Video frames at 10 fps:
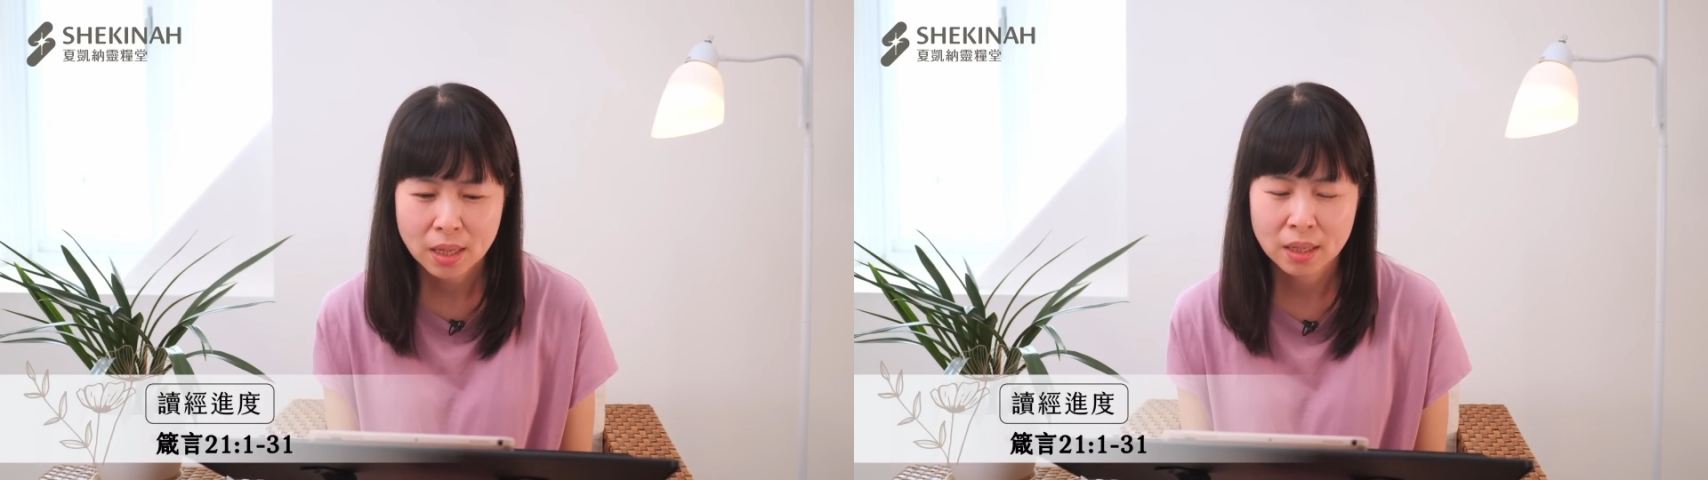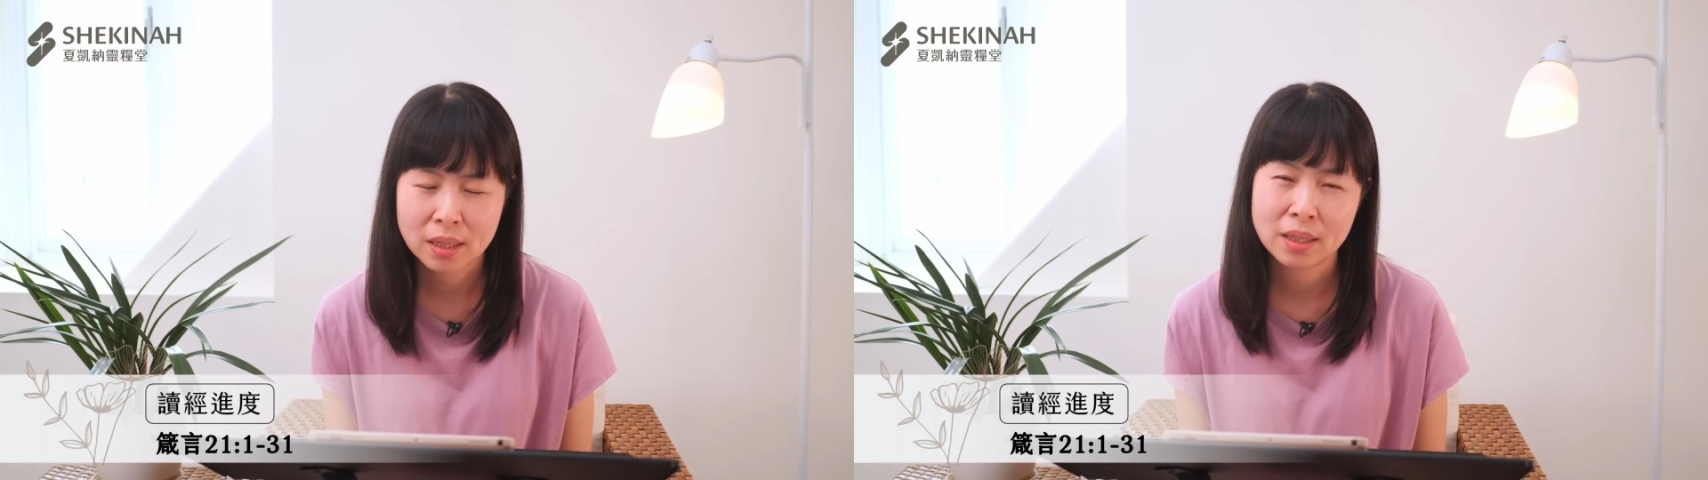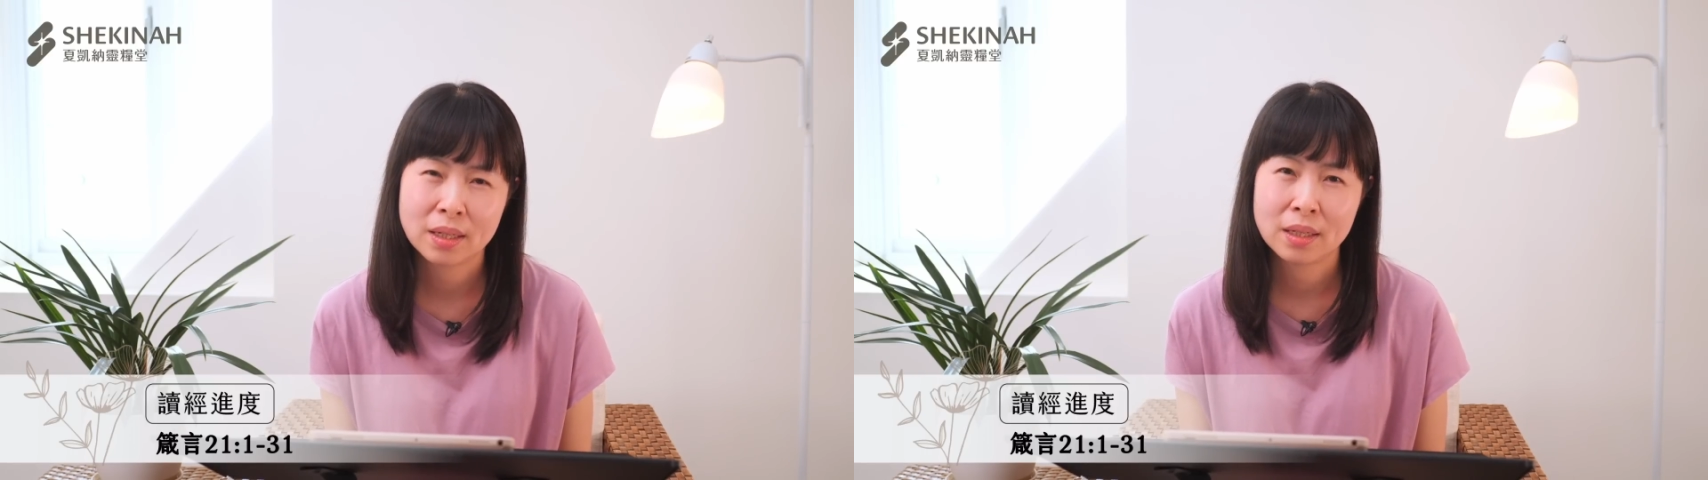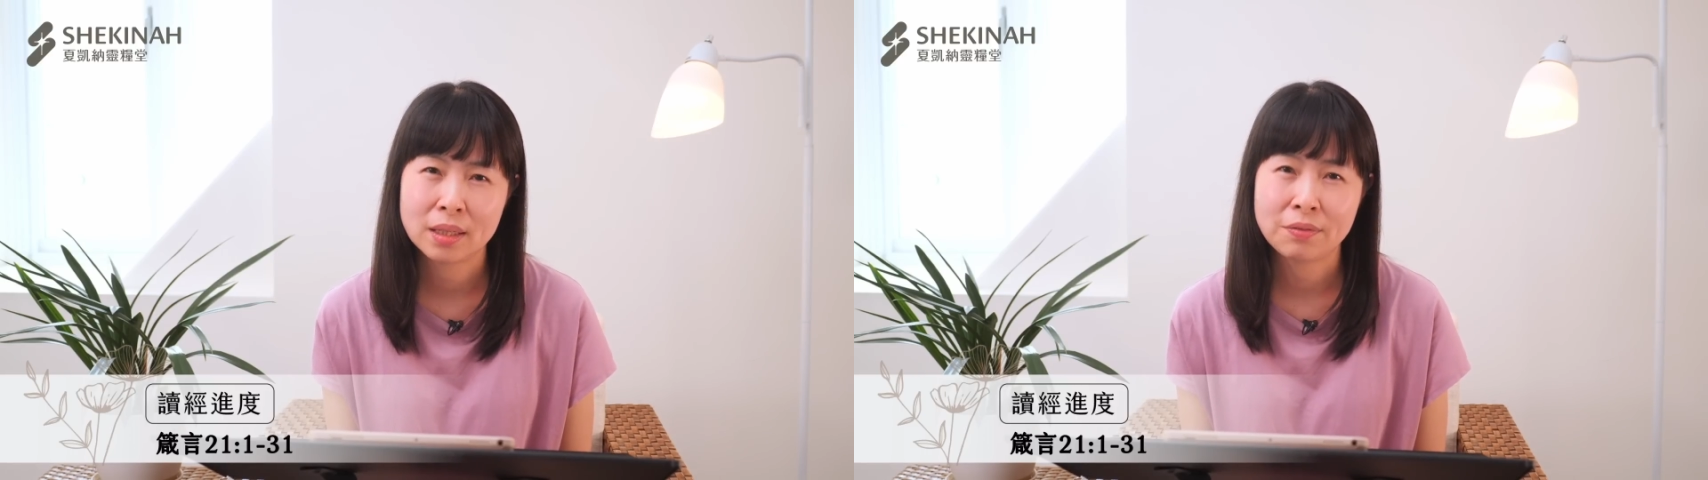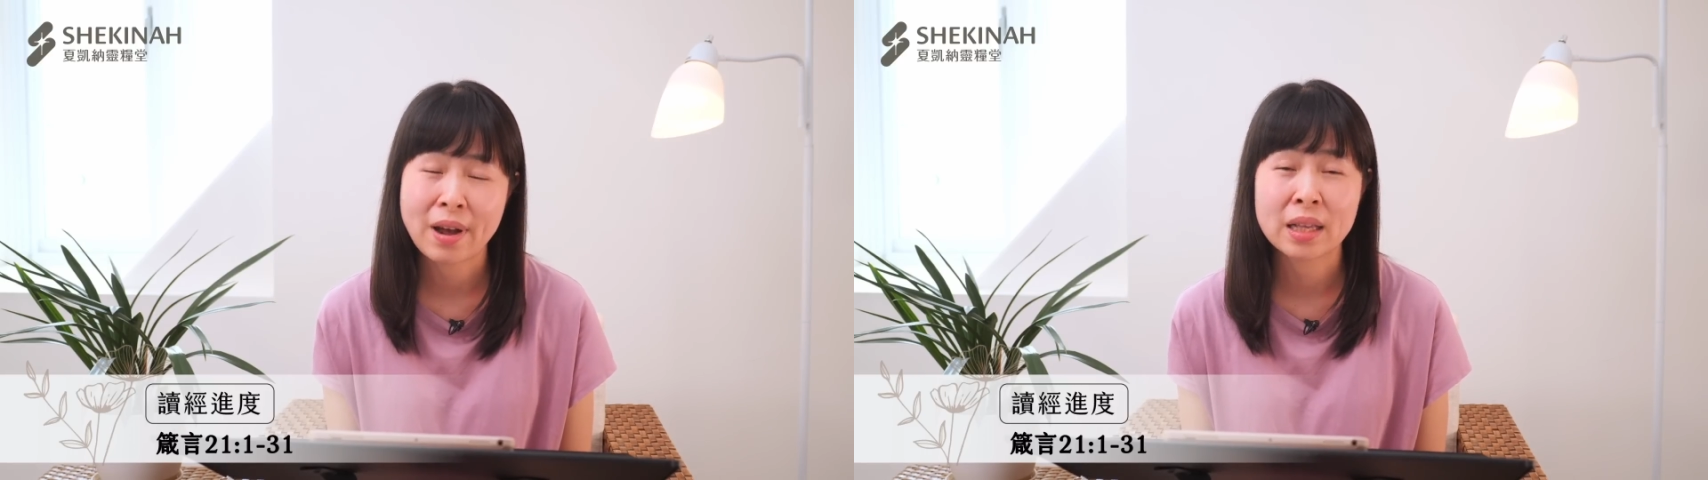
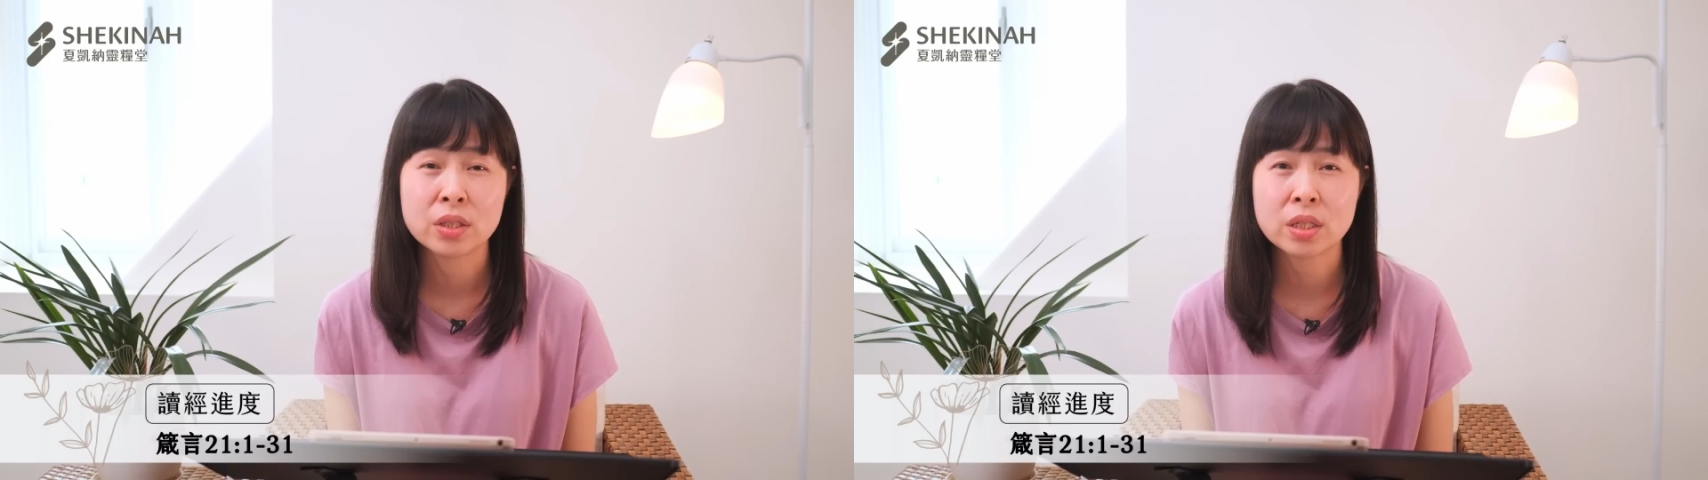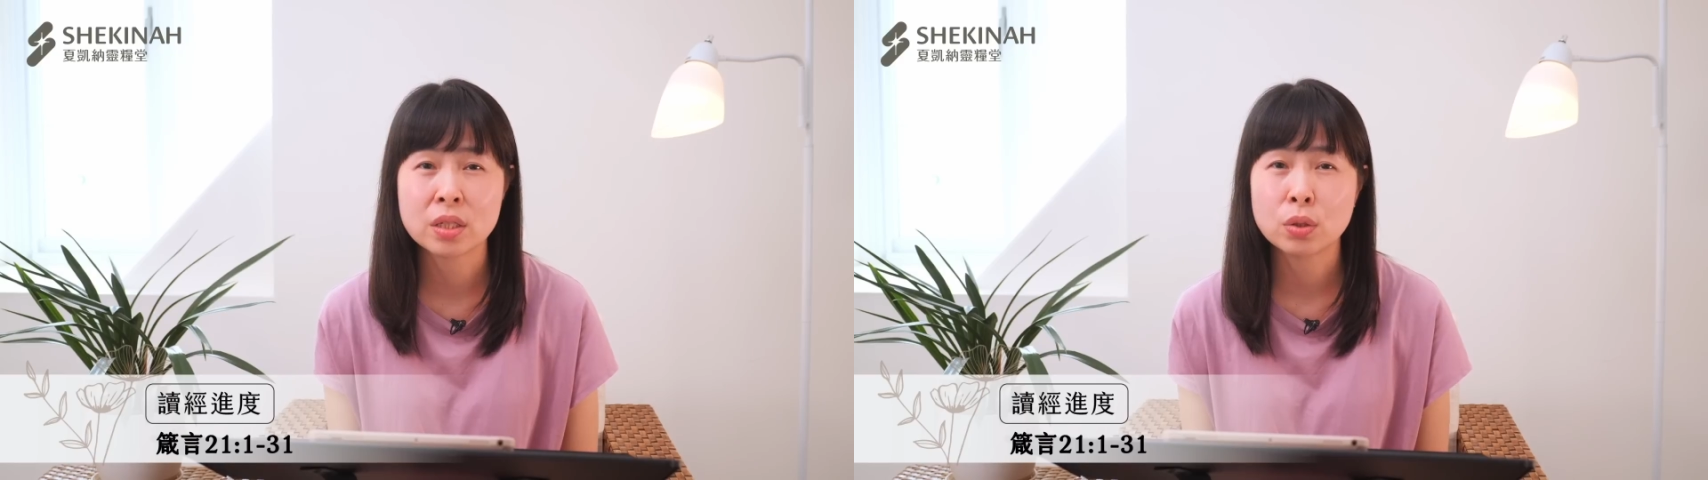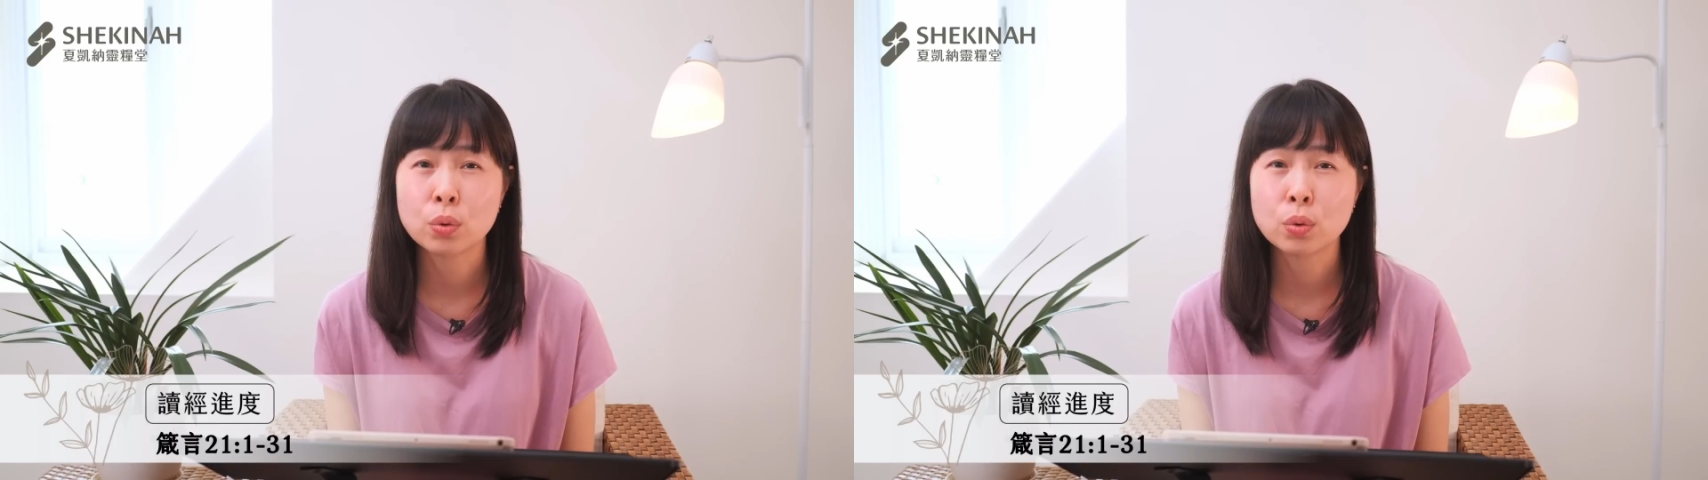呃，反之，